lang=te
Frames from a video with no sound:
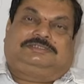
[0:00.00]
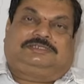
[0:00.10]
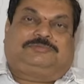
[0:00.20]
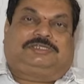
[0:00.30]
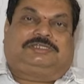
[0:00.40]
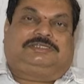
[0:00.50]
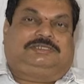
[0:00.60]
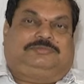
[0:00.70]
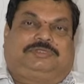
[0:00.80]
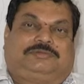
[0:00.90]
సినిమాలన్నీ
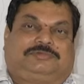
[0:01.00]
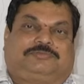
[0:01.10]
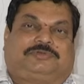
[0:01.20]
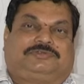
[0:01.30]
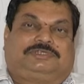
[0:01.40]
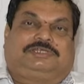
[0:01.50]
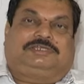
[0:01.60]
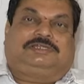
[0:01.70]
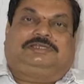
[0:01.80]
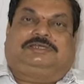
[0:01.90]
ప్రేమలో పవన్
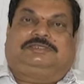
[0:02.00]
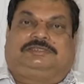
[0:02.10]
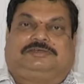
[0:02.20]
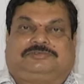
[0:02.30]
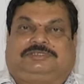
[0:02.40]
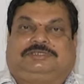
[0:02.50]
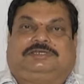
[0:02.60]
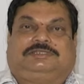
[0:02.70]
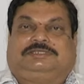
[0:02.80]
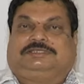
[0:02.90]
కళ్యాణ్ కానీ లవ్లీ
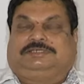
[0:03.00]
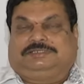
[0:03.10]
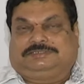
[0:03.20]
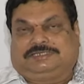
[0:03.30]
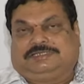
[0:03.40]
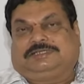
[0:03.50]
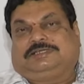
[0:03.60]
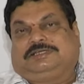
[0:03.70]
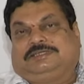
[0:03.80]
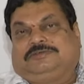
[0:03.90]
కానీ
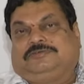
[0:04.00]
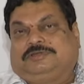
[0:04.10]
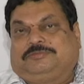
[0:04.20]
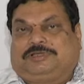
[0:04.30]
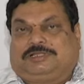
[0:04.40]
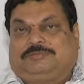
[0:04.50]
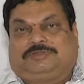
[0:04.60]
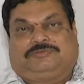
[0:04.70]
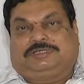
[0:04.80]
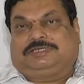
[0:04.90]
చంటిగాడి కానీ గుండం గారి
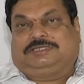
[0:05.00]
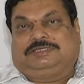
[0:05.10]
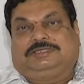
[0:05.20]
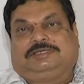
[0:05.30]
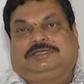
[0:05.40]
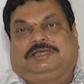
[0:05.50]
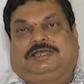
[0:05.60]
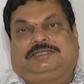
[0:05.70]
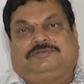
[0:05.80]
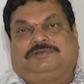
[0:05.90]
మనోడు కానీ
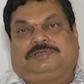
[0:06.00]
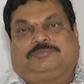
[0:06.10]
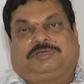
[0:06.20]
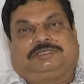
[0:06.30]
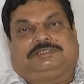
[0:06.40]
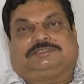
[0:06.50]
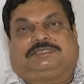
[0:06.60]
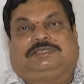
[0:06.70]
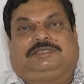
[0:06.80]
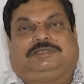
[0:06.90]
అన్నీ కూడా
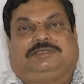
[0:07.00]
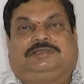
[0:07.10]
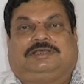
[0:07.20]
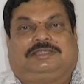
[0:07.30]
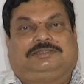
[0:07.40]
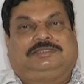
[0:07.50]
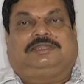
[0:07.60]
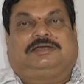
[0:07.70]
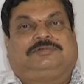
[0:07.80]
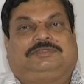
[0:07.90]
బయర్స్కి అన్ని
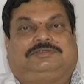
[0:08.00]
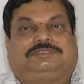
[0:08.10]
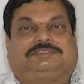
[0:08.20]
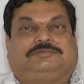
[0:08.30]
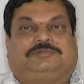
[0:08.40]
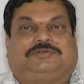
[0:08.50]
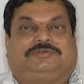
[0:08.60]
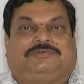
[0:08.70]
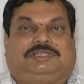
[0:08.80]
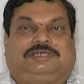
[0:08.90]
లాభాలు వచ్చిన సినిమా
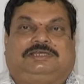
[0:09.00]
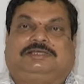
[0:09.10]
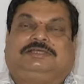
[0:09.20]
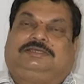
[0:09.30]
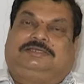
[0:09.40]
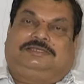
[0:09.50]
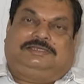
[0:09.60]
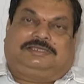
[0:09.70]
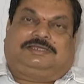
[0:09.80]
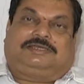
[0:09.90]
అవడం వల్ల
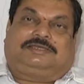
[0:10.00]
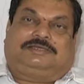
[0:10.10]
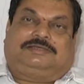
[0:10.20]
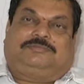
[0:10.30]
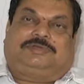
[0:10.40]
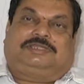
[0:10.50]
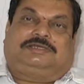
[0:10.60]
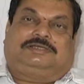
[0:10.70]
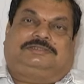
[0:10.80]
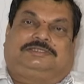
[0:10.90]
ఇక్కడ మన
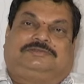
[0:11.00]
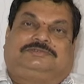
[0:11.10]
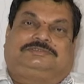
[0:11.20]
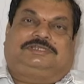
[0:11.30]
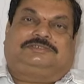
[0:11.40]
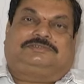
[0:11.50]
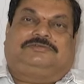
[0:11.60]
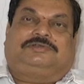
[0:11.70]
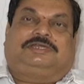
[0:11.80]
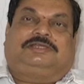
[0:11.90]
తెలుగు స్టేట్స్లో
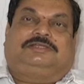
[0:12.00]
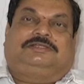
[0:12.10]
కూడా